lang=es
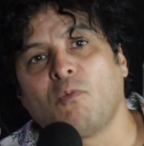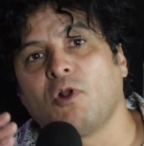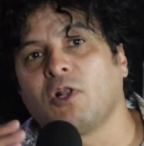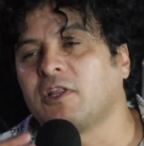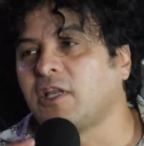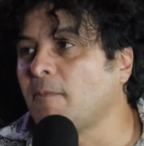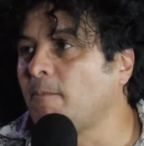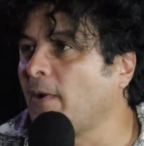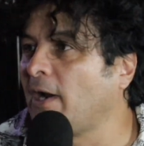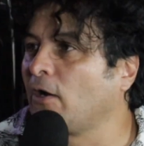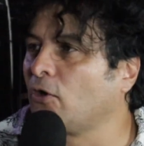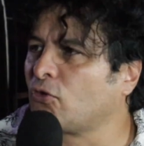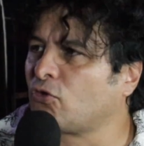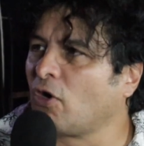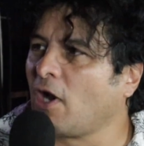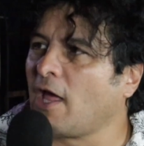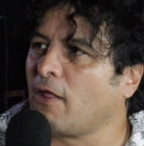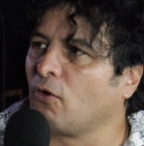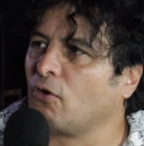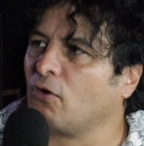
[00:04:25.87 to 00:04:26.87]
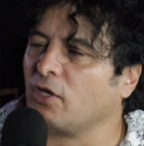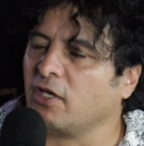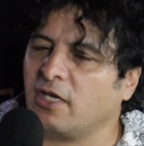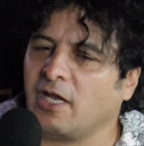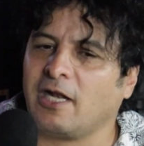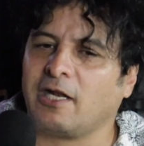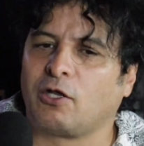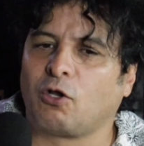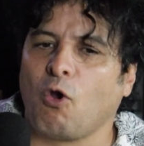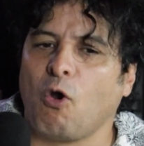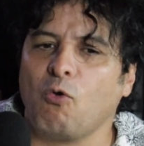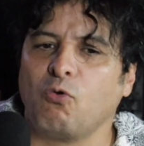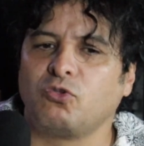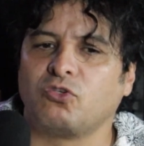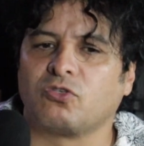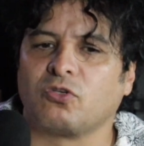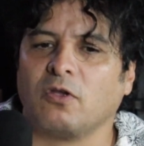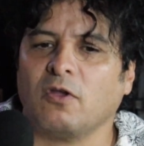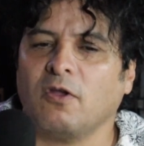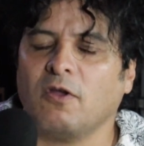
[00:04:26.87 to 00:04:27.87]
voltea para el otro lado y el
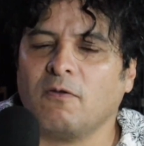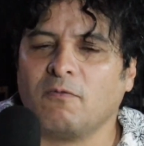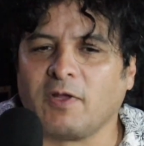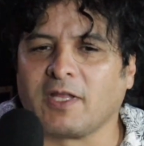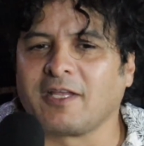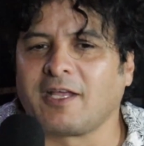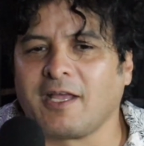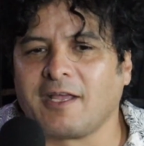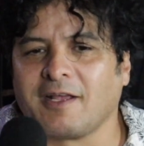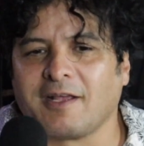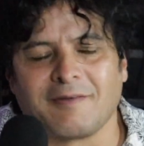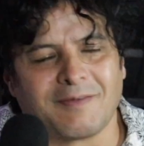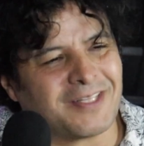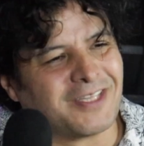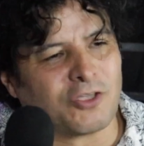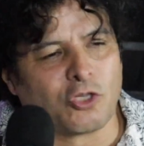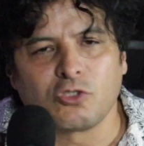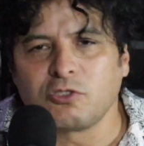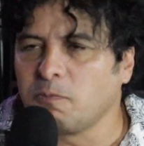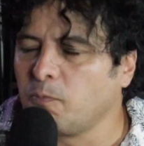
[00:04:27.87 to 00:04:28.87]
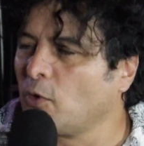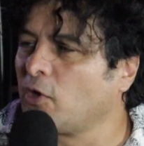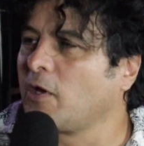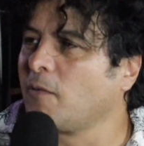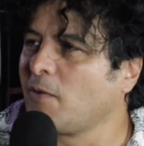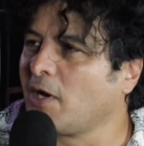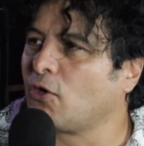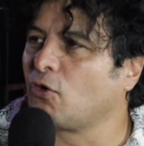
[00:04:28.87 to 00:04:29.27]
coach, fíjate que eh, no sé por qué me